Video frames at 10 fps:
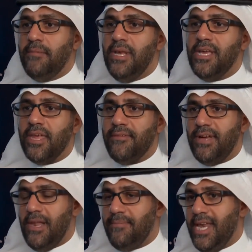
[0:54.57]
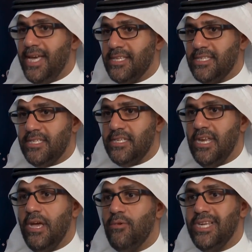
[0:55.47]
بالاضافه الى البيانات
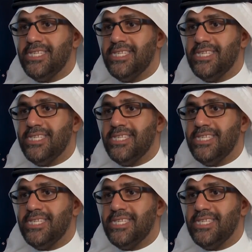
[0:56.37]
السجليه واللي